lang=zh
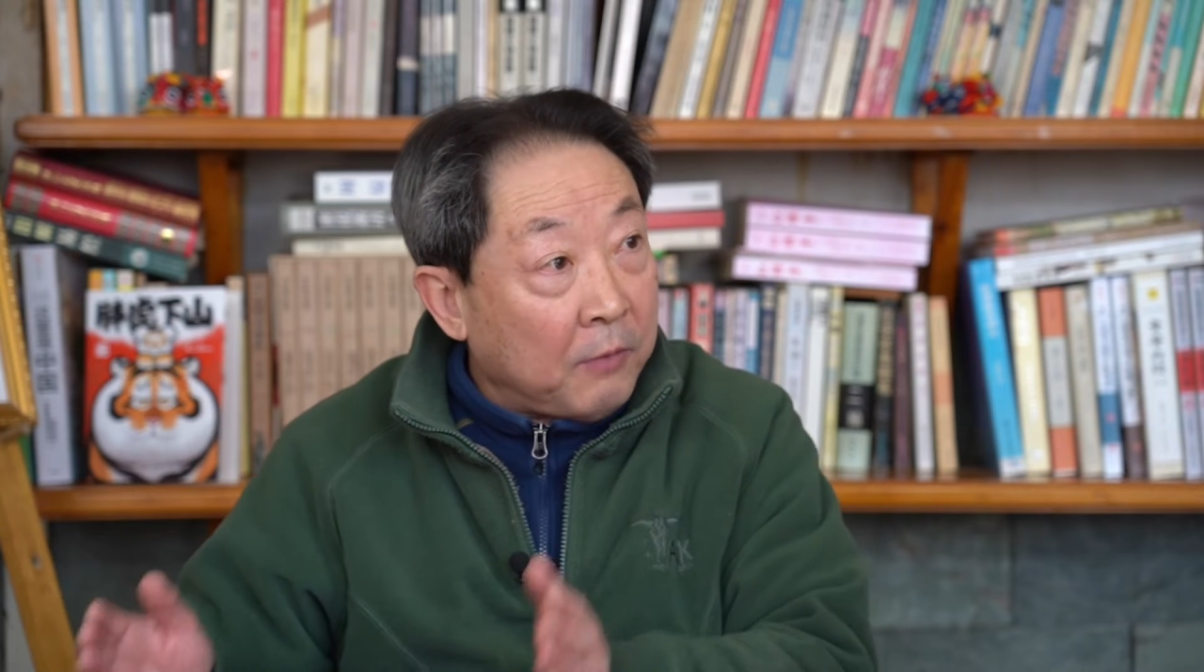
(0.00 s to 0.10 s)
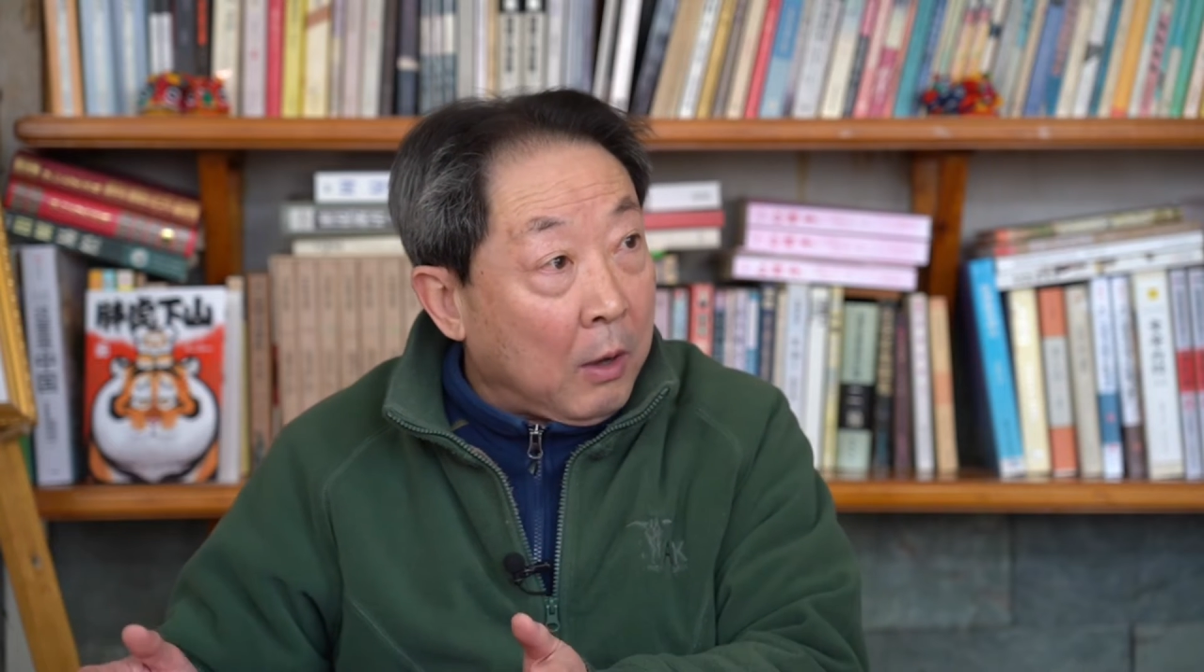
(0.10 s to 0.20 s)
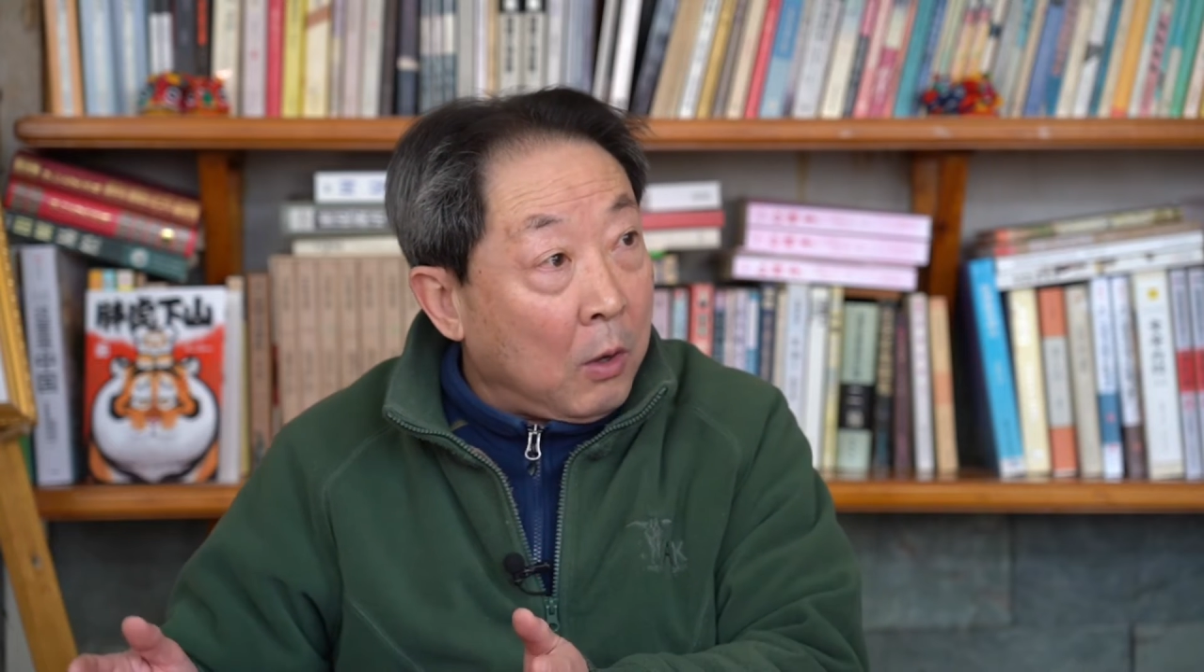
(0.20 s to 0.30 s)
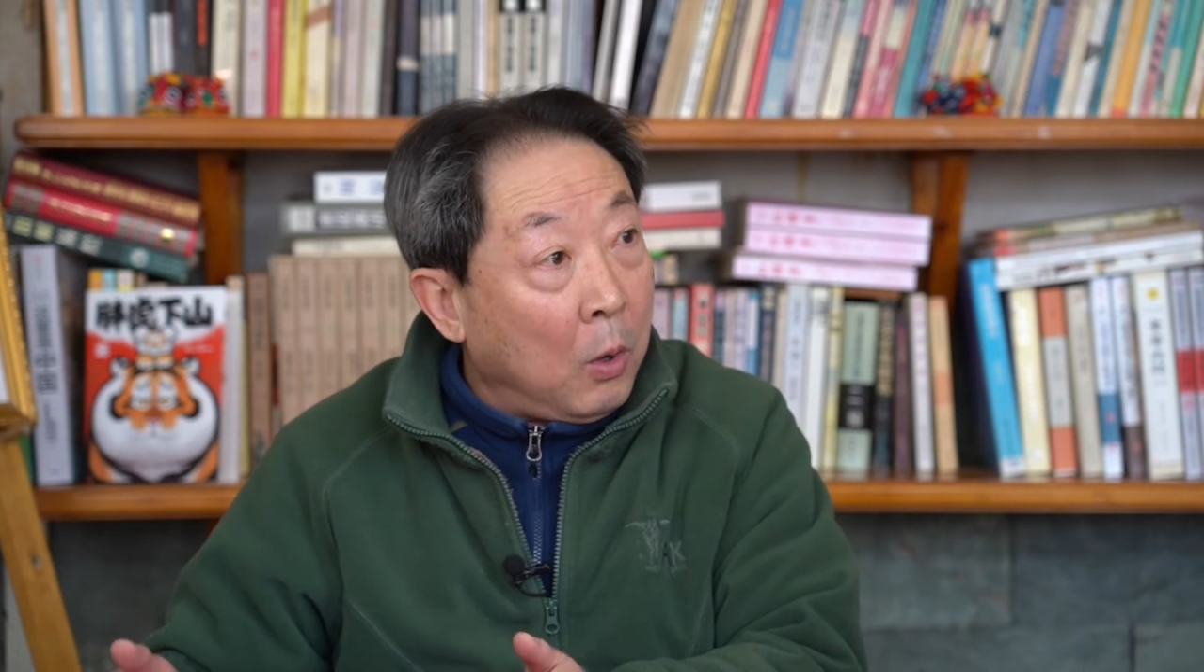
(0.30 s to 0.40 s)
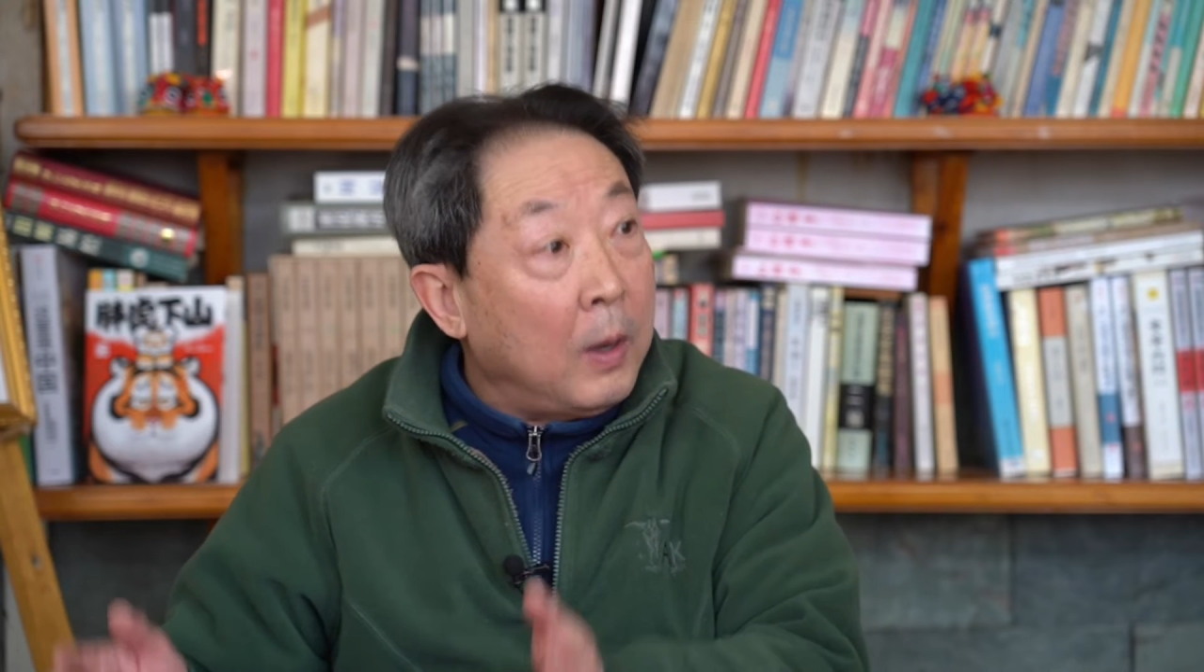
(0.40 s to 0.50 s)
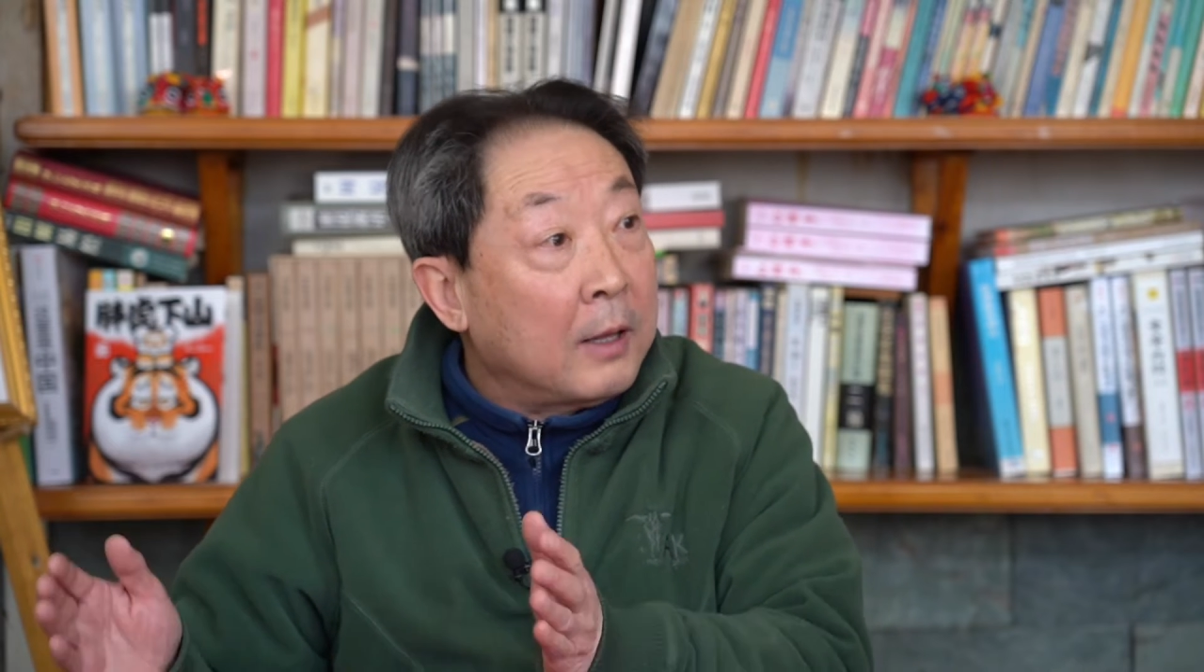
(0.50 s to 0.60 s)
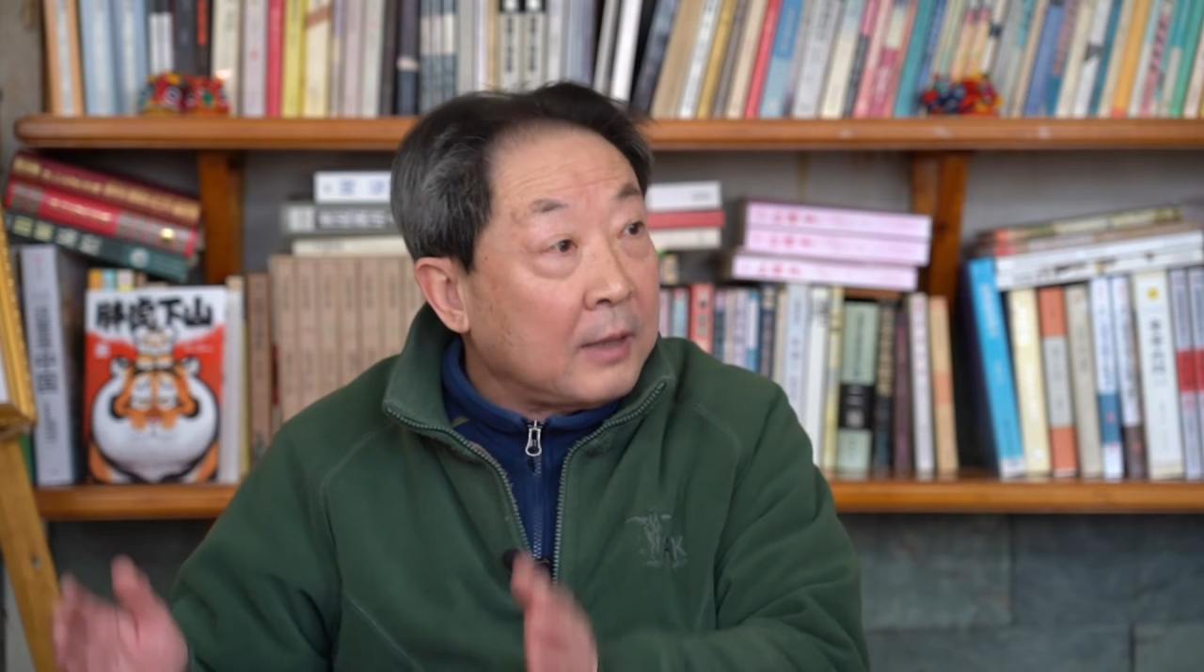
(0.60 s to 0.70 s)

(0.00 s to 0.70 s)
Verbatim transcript: 往后，